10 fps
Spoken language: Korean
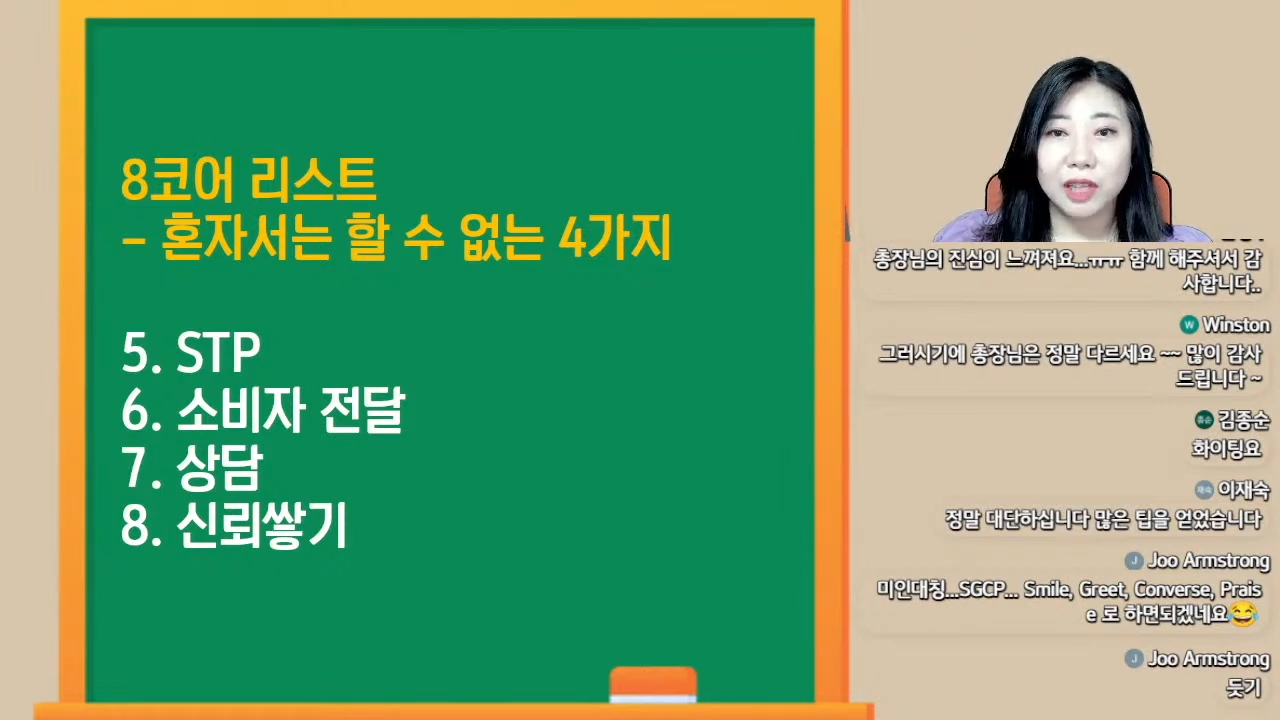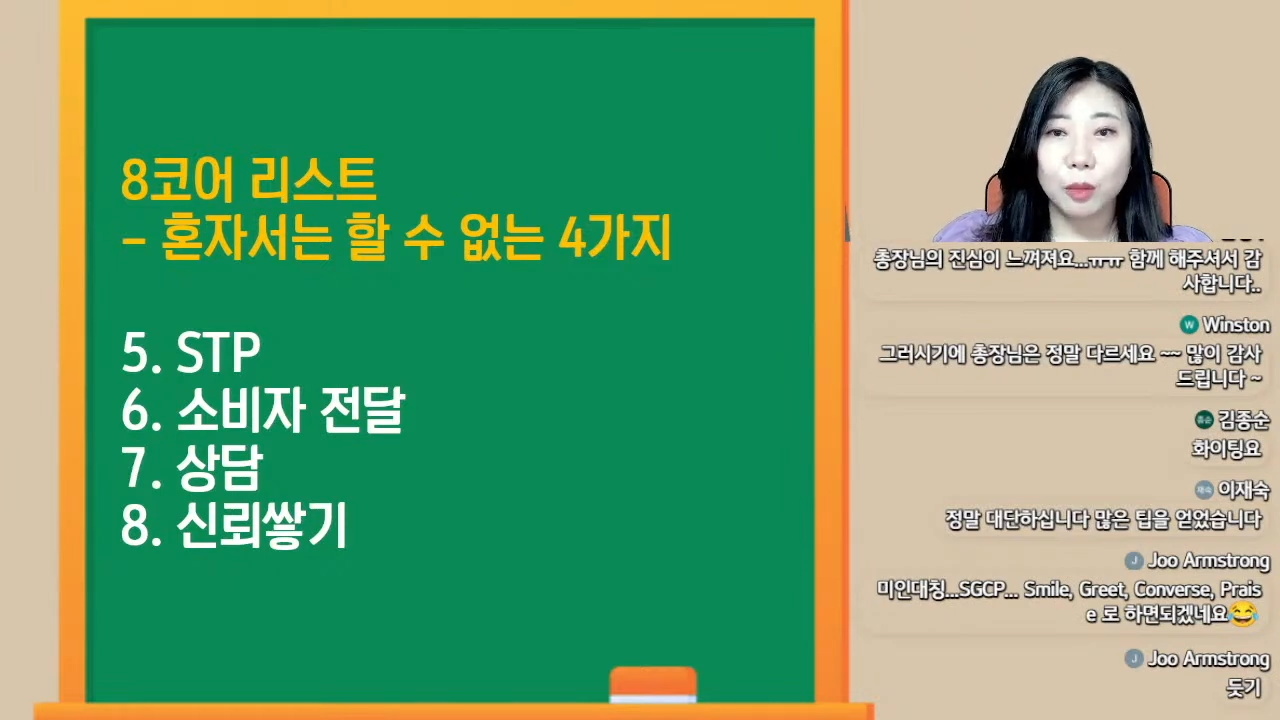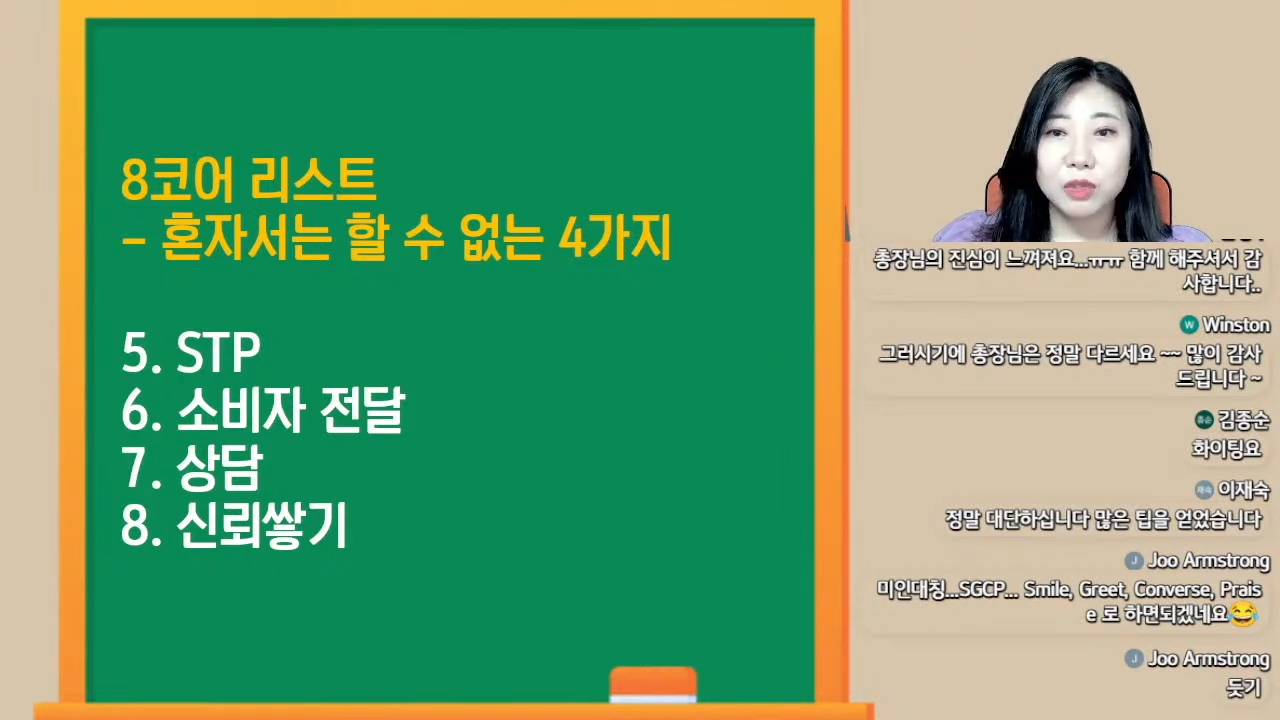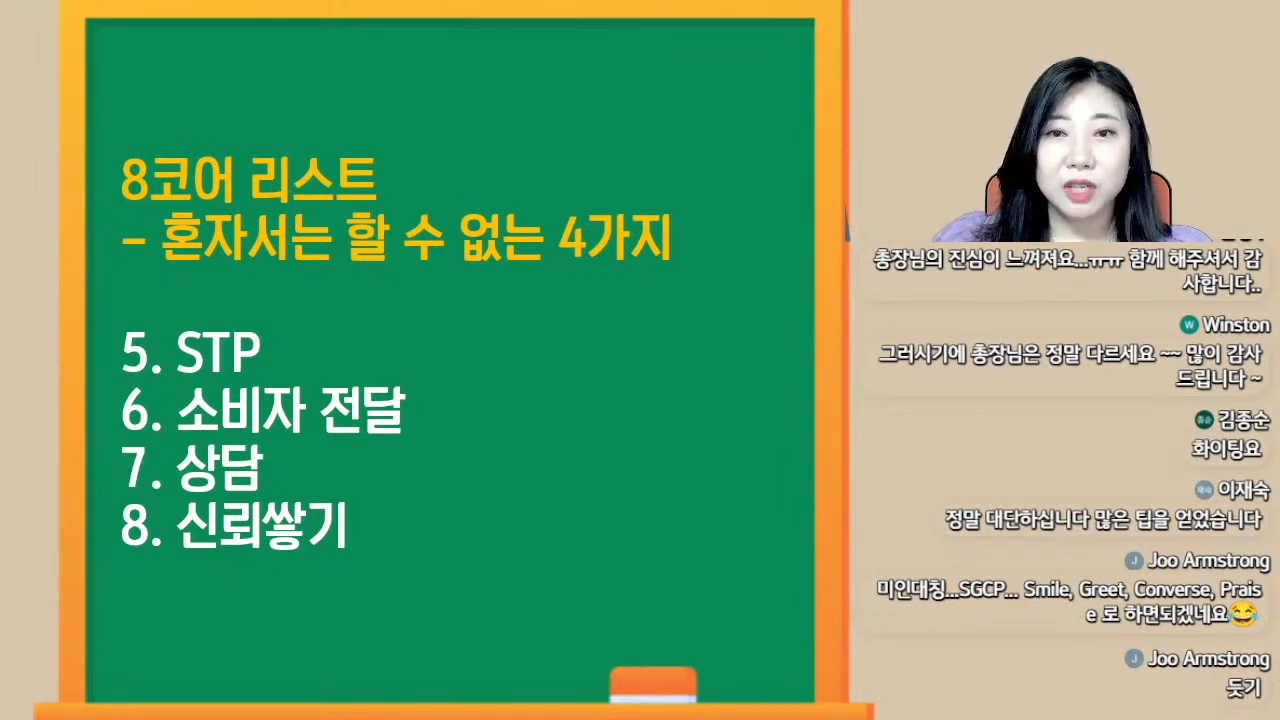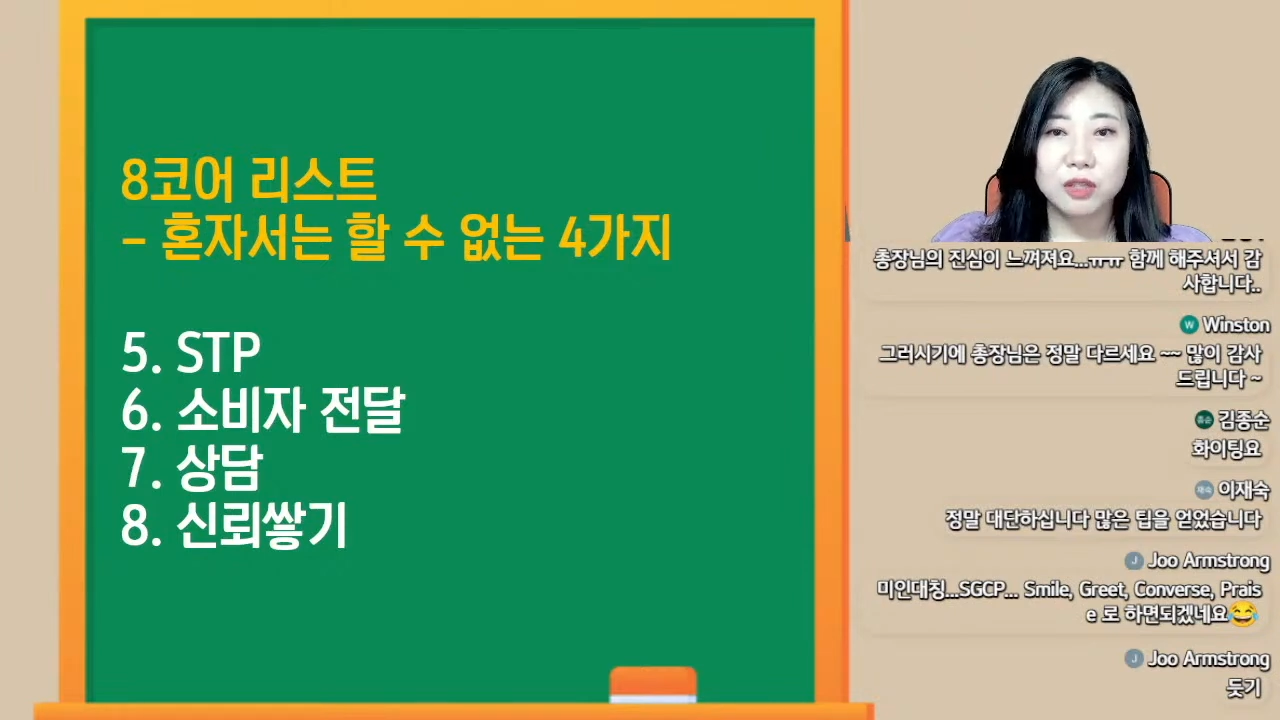나
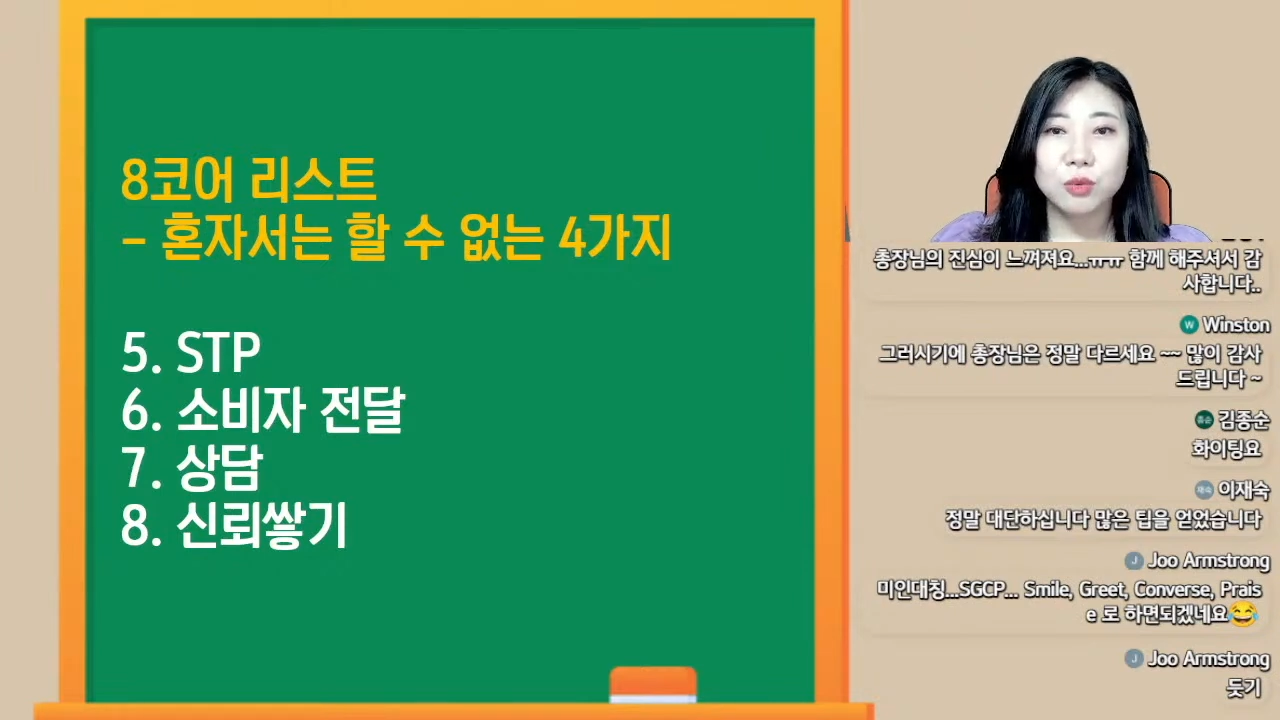혼자 할